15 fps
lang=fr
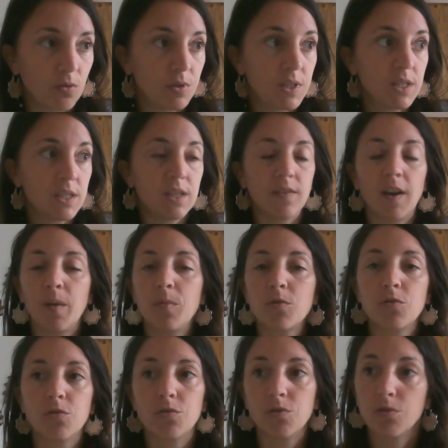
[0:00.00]
Le 6, c'est vraiment
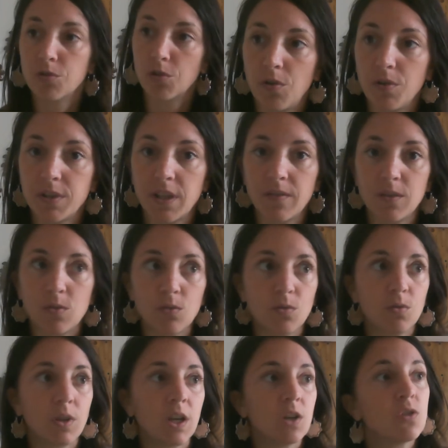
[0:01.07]
je, service aux
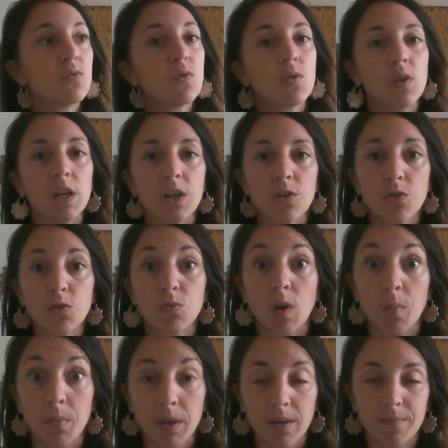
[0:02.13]
autres et je veux que les gens soient
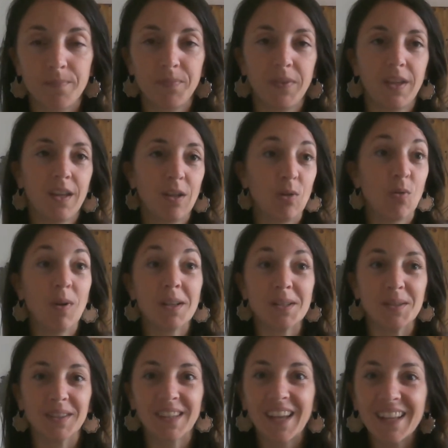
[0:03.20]
bien. Donc voilà,
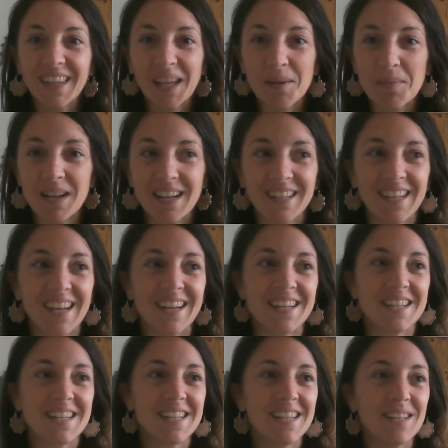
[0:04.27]
c'est une très très belle
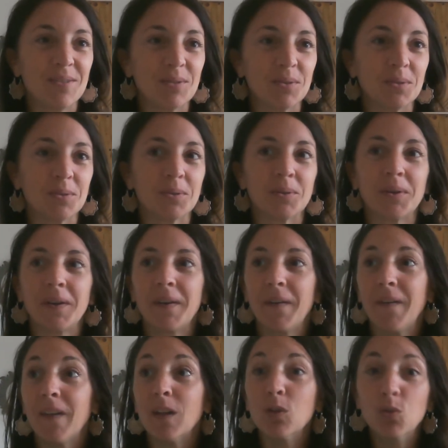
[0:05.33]
énergie de, de,
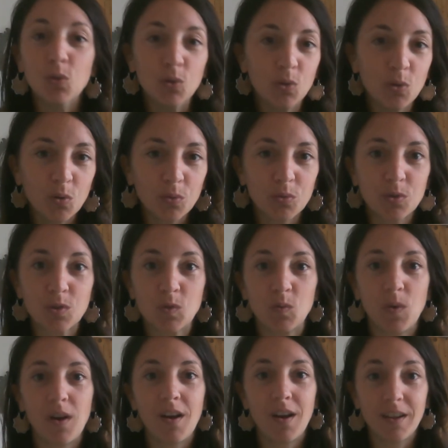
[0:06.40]
de don de
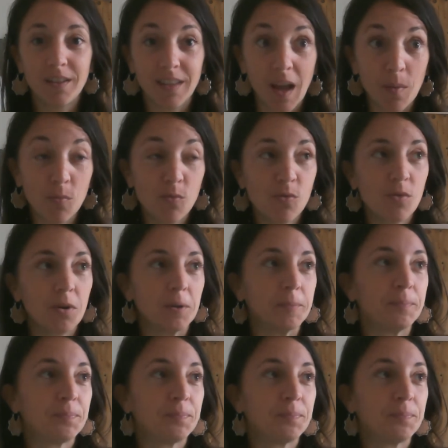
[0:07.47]
soi, d'amour.